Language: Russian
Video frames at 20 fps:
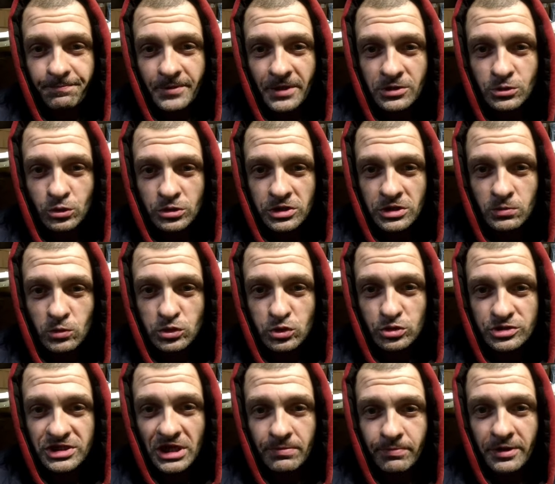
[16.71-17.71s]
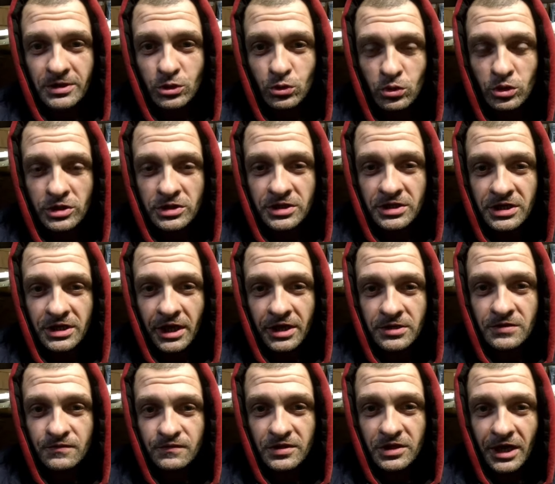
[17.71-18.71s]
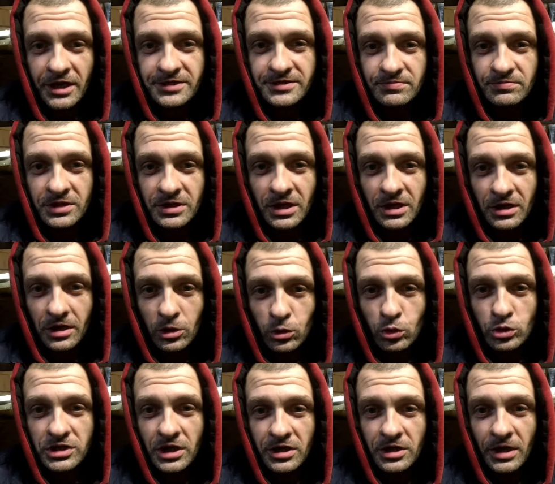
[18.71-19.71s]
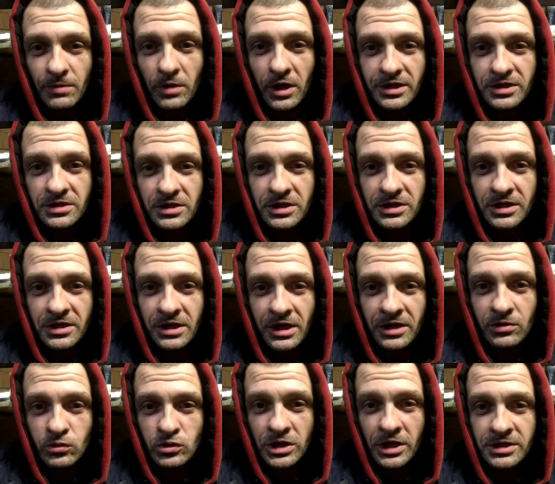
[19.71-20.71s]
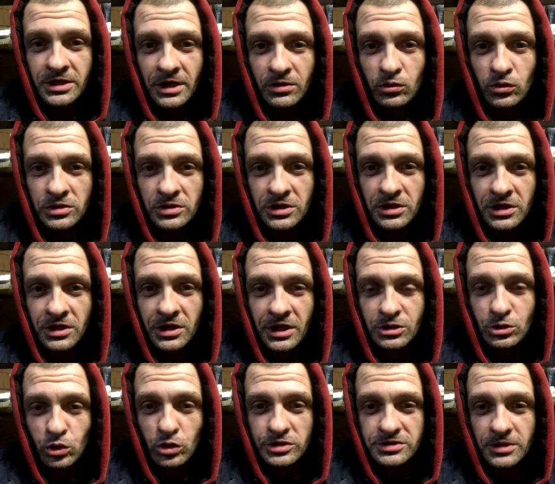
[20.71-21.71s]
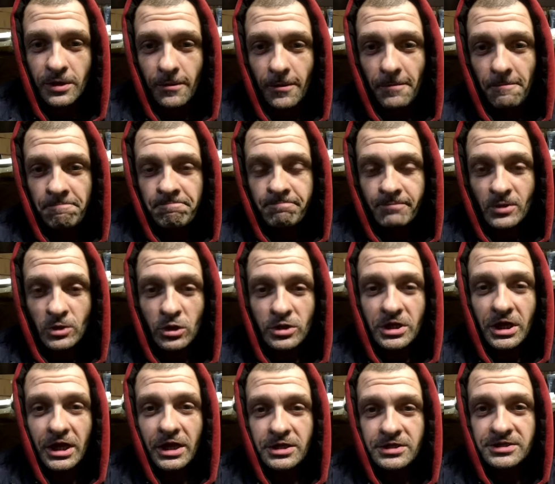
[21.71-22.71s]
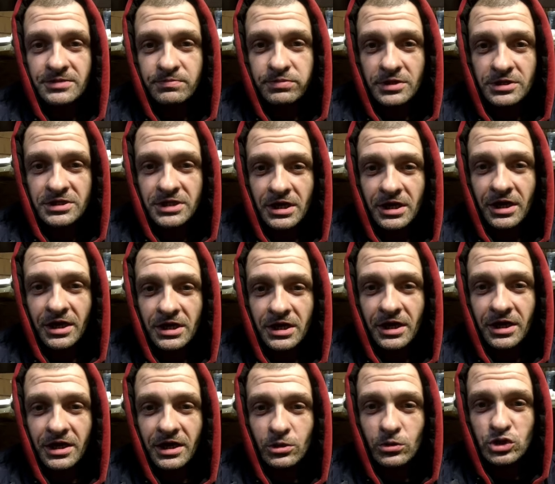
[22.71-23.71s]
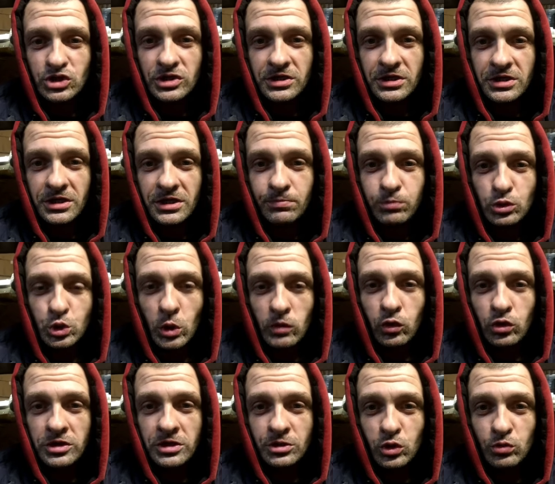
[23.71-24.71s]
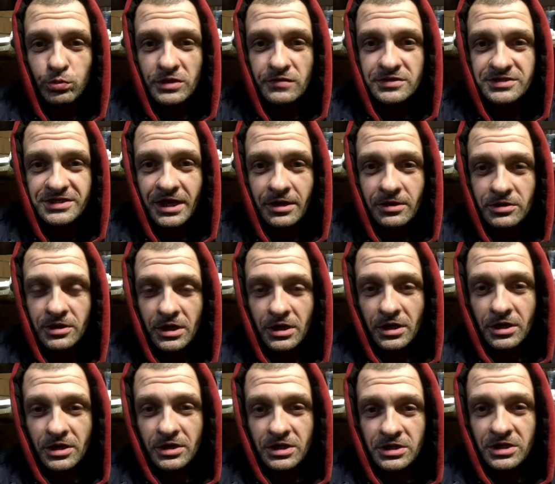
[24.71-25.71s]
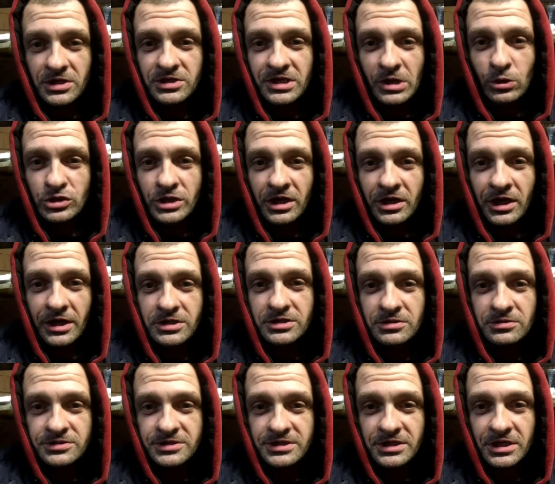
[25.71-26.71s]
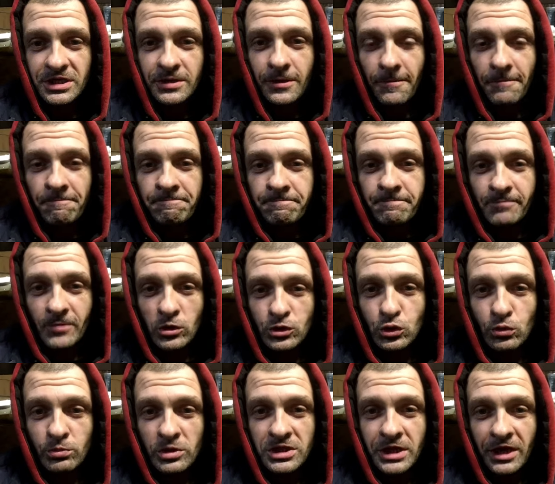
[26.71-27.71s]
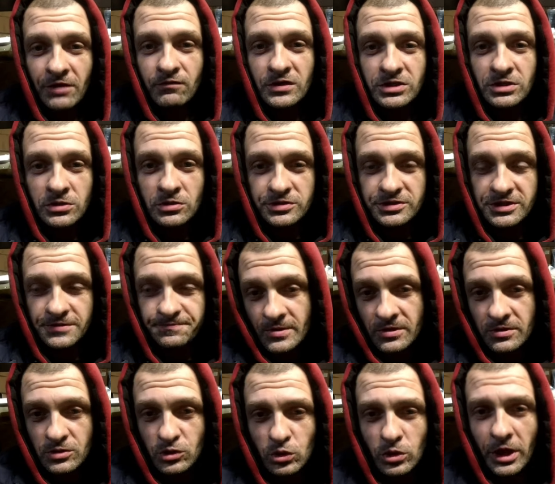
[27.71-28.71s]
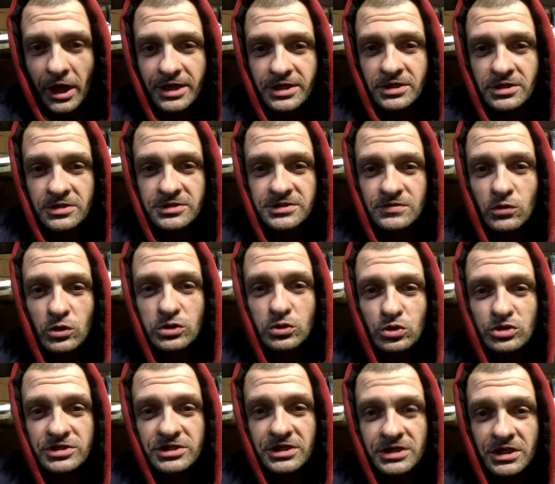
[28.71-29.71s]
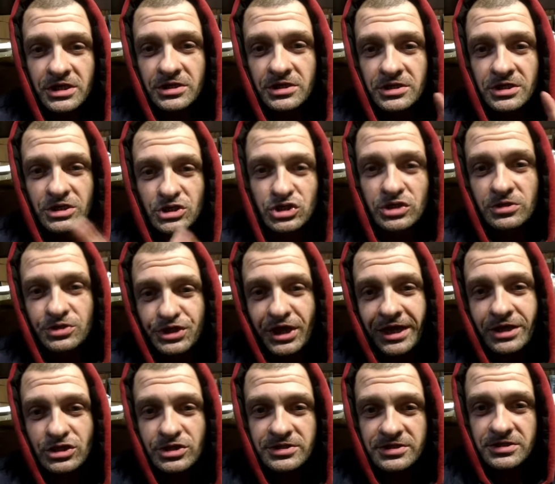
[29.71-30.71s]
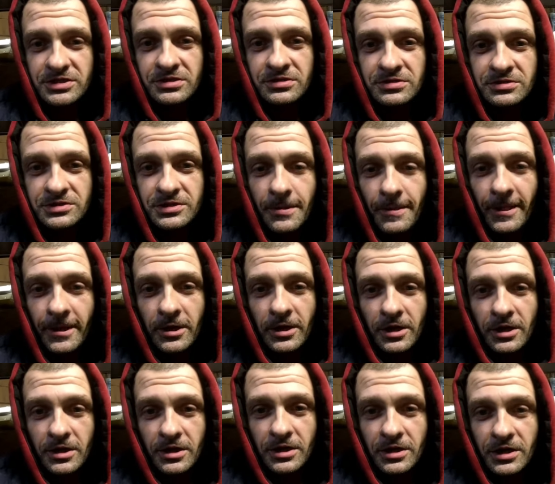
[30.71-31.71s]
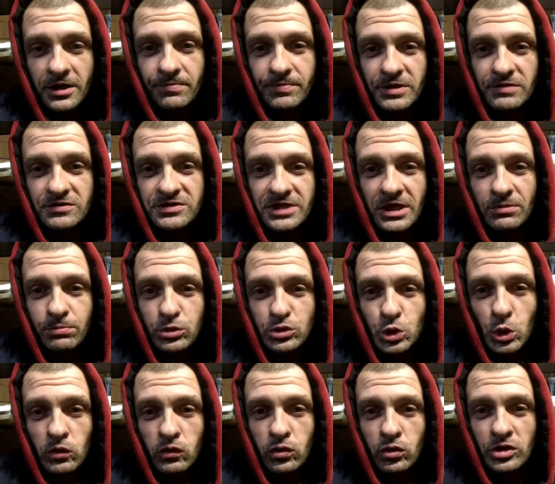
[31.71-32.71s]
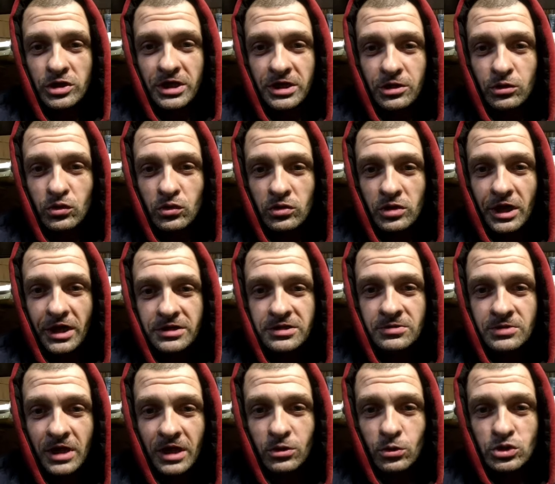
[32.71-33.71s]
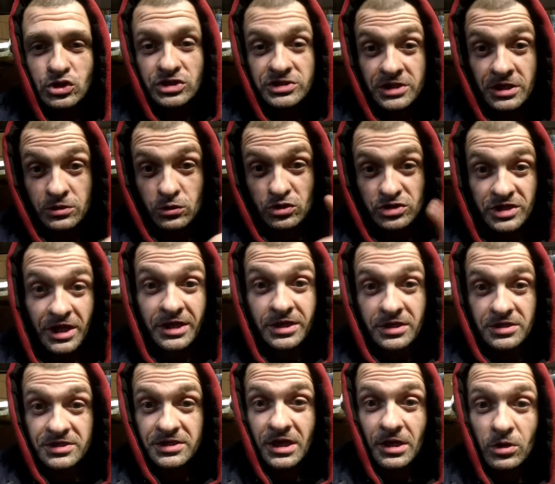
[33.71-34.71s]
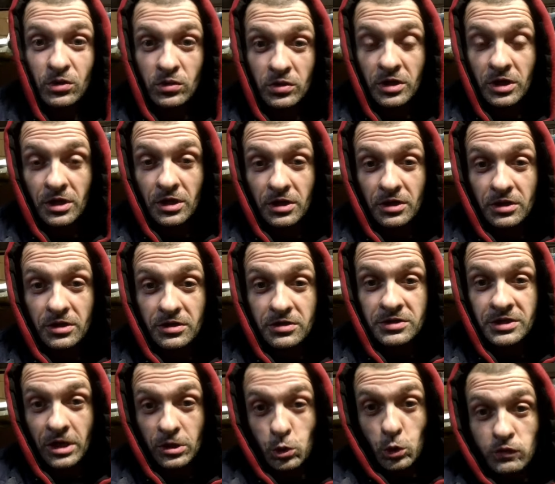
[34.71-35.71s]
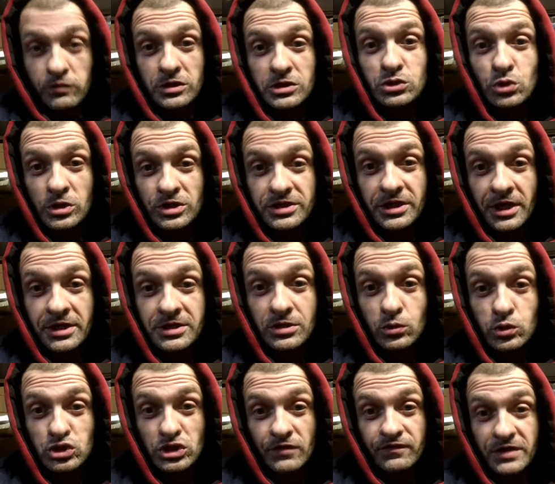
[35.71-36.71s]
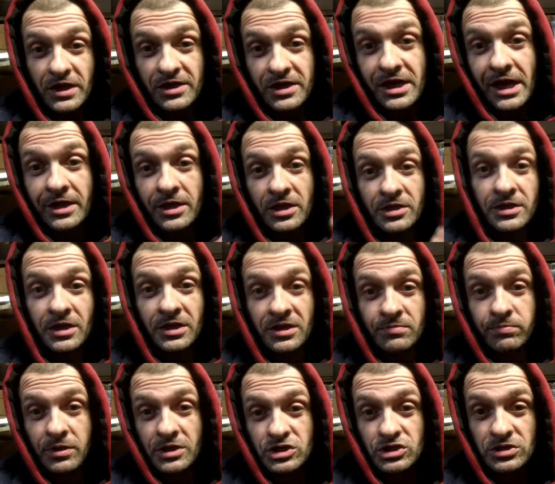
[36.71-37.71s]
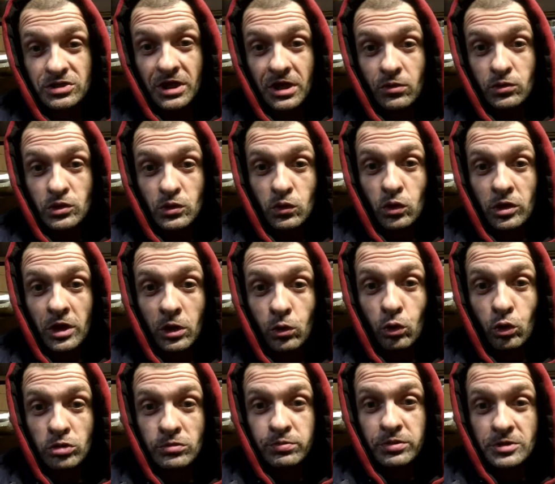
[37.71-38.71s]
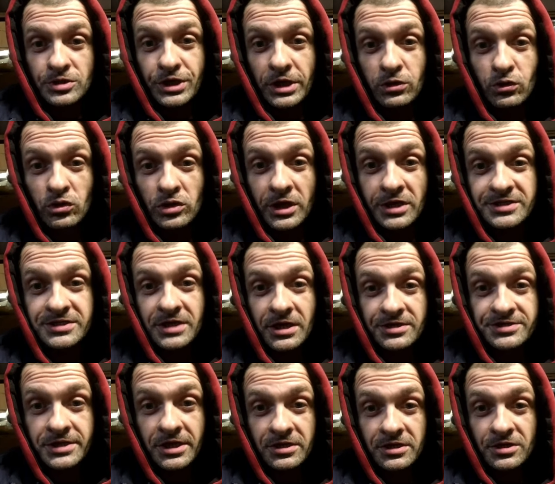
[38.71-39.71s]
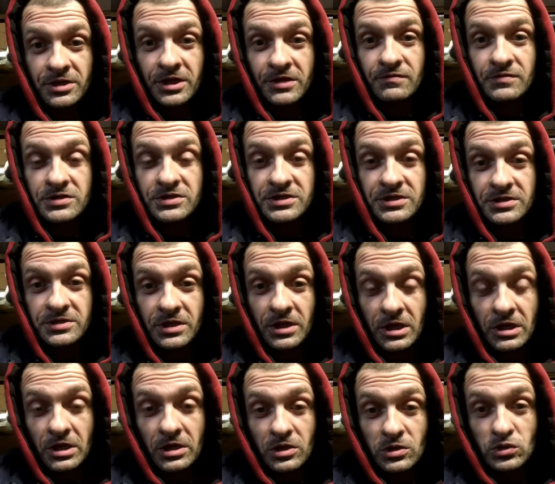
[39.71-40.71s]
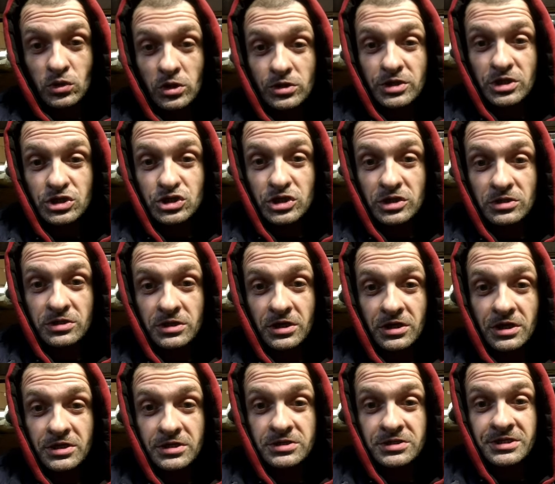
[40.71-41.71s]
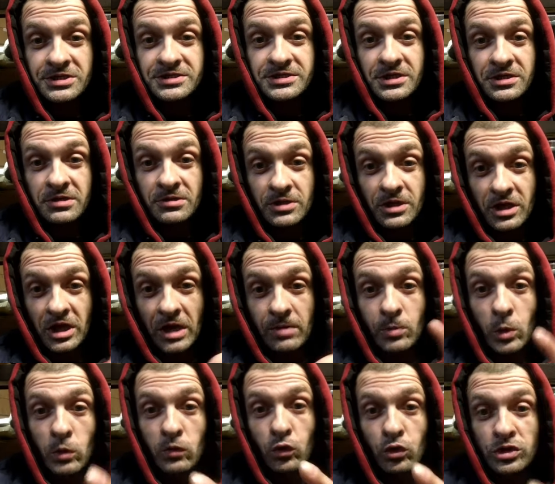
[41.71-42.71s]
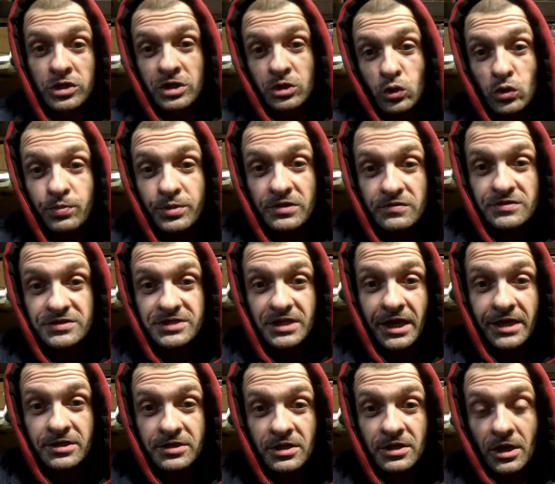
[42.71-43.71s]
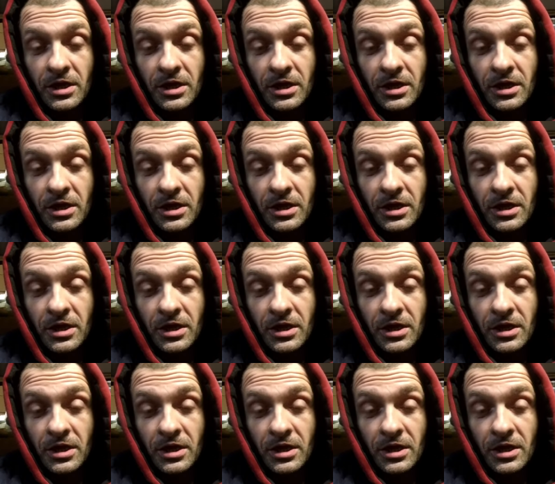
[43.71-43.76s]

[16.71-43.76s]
А тут к нему друзья подходят и говорят, нифига себе, какой у тебя громадный, это как у тебя так он э, отрос? Ну, он говорит, типа, я... Я, короче, пудовую гирьку привязал и неделю так ходил с ней. Вот у меня и вытянулся. Ну, один из его друзей решил также сделать. А, привязал пудовую гирьку, ходил, короче, с ней, друзья, неделю. Никакого результата. Уже вторая неделя пошла. У него, как он был, такой и остался, а гирька висит. Но он решил 10-килограммовую а, гирьку привязать.